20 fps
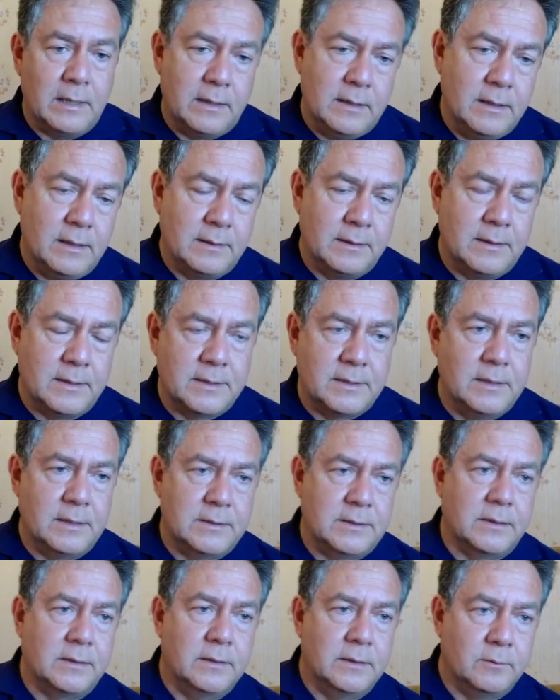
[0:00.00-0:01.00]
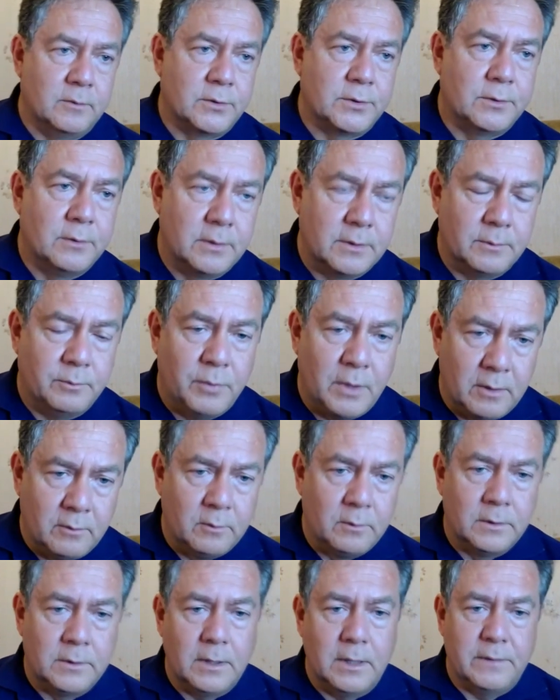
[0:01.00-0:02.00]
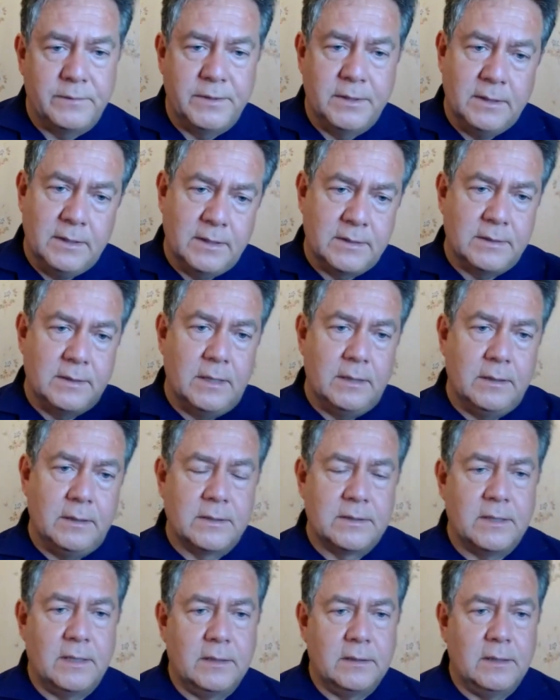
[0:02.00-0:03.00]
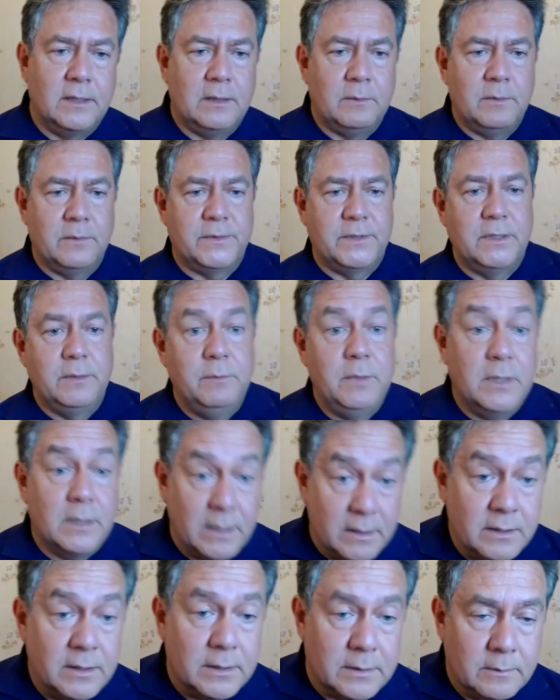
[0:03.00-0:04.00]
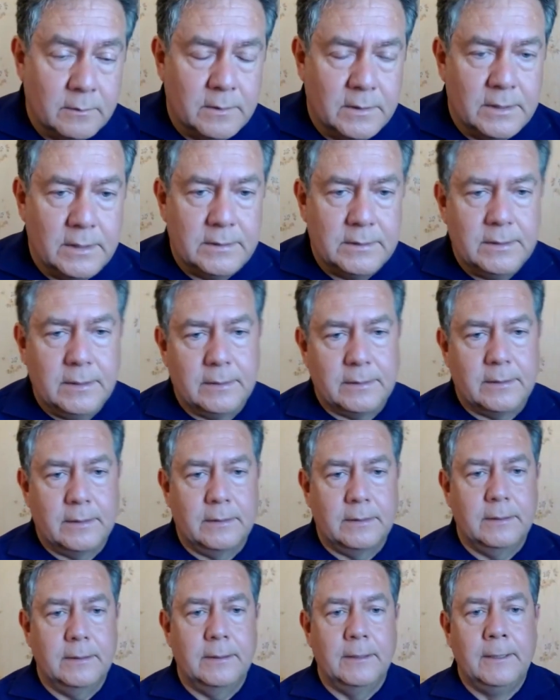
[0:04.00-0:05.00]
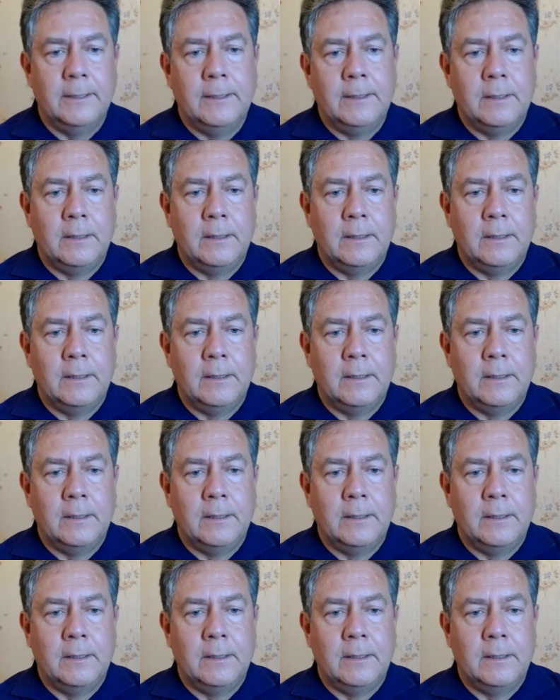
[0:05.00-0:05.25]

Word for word: а, Архангельск, Астрахань, вот что они, по Волге, а всех остальных загнали бы в Сибирь. Они этого хотели тогда.